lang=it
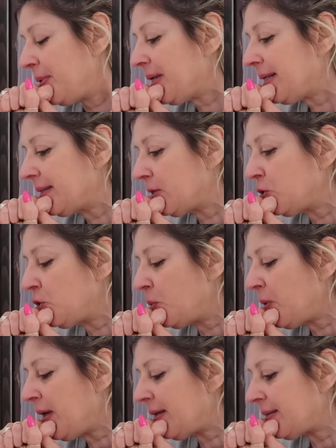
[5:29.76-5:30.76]
perché secondo
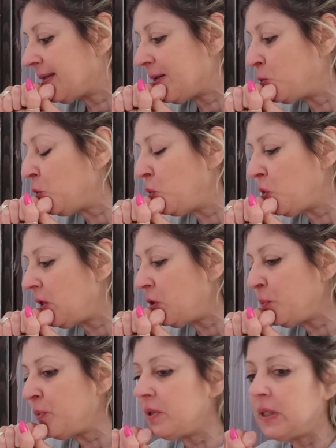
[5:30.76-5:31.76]
me sta tutto
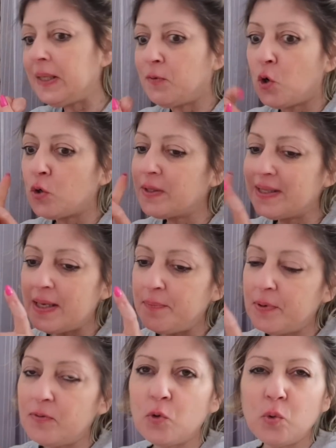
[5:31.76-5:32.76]
nell'obiettivo ho
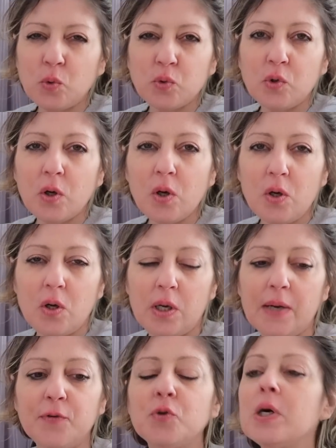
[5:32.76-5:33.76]
sempre voluto
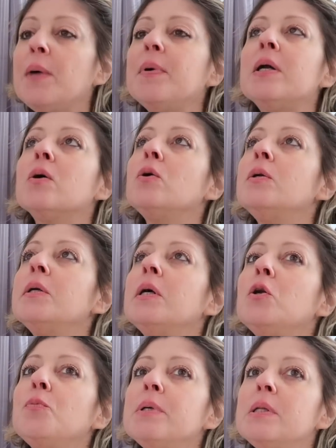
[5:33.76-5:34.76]
la fotocamera
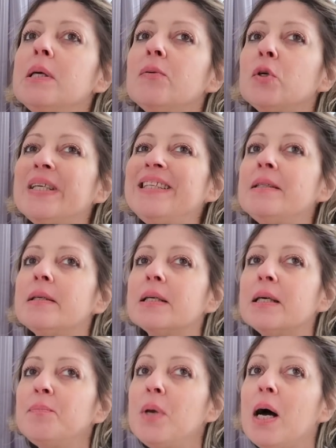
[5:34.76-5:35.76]
con l'obiettivo
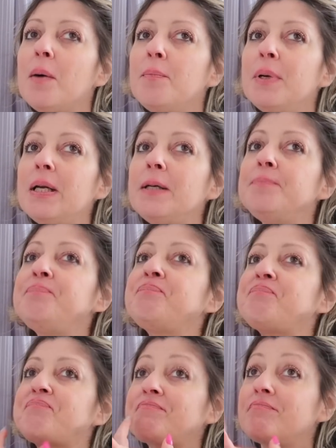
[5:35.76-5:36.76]

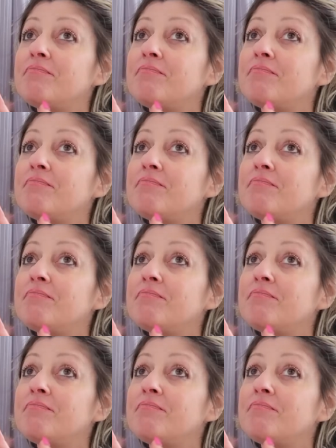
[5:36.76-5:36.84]
intercambiabile